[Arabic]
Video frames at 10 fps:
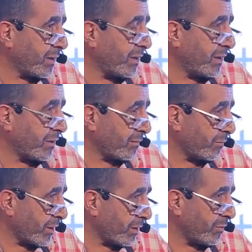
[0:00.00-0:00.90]
خلال رسم
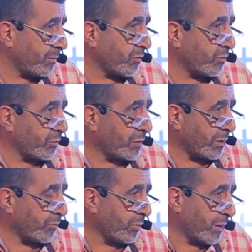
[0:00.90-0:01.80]
القلب المجهود
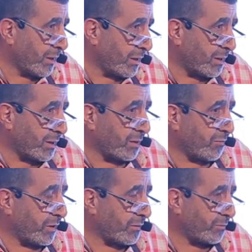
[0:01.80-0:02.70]
أو آه،
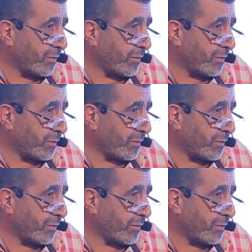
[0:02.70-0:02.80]
فحص